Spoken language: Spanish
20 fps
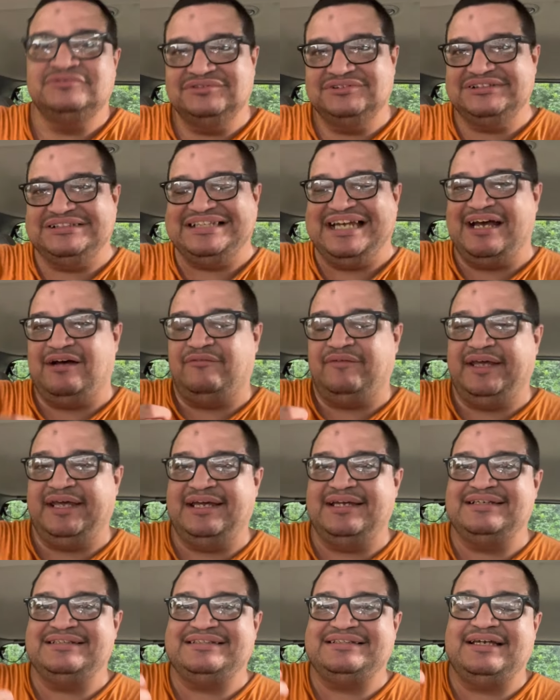
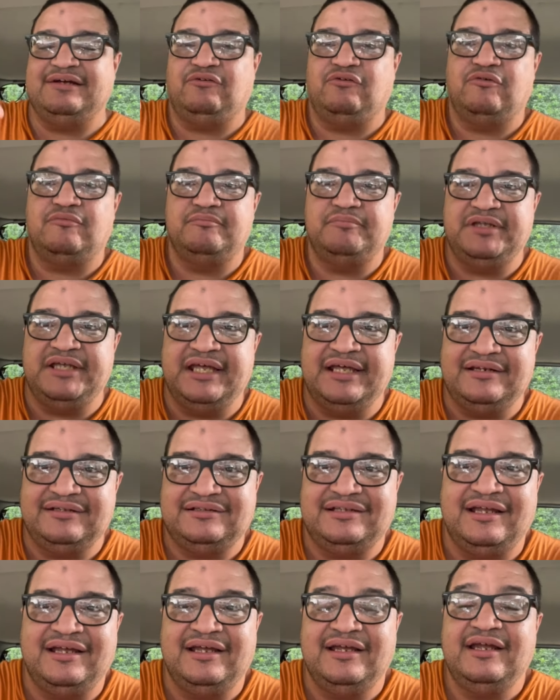Yahvé se
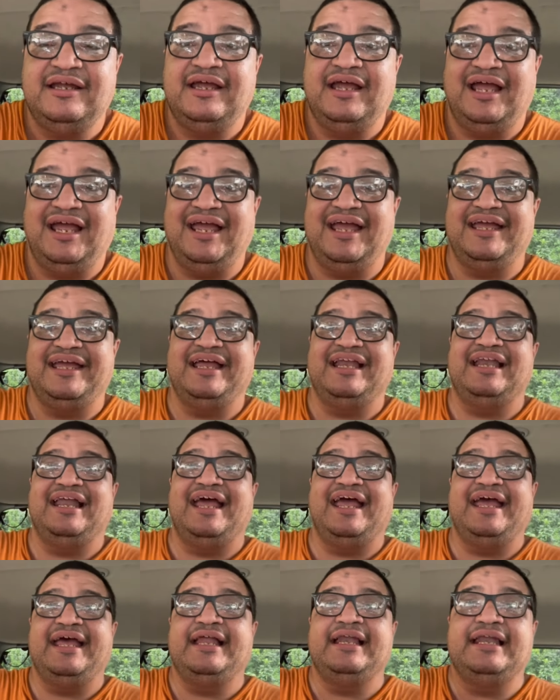convierte en el
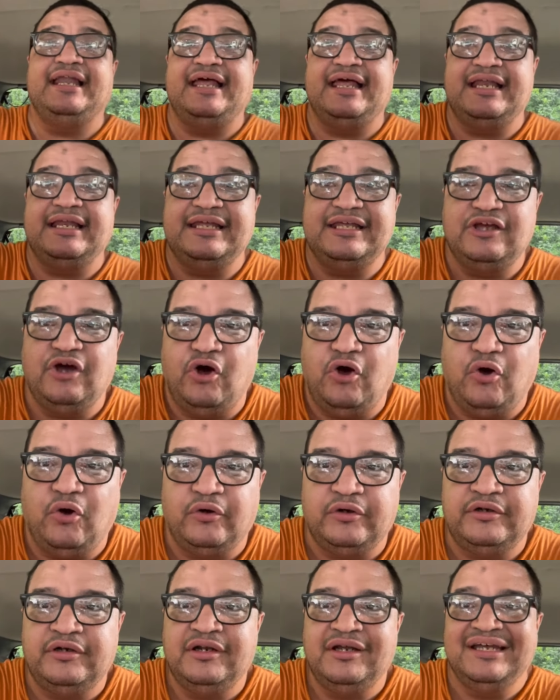El
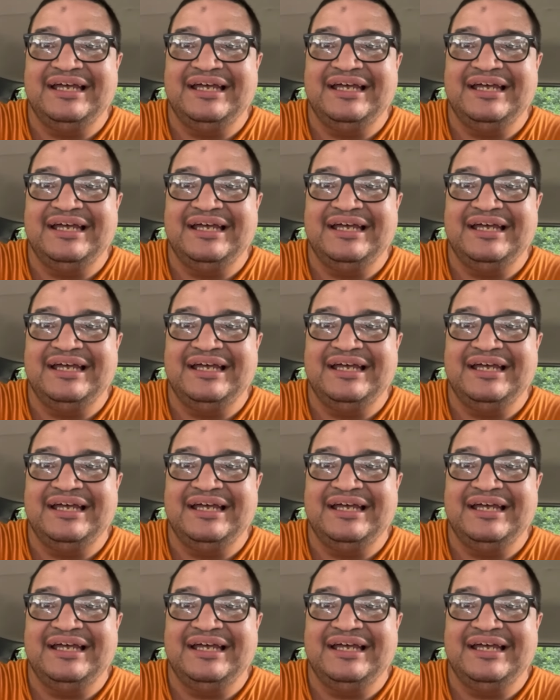Elión,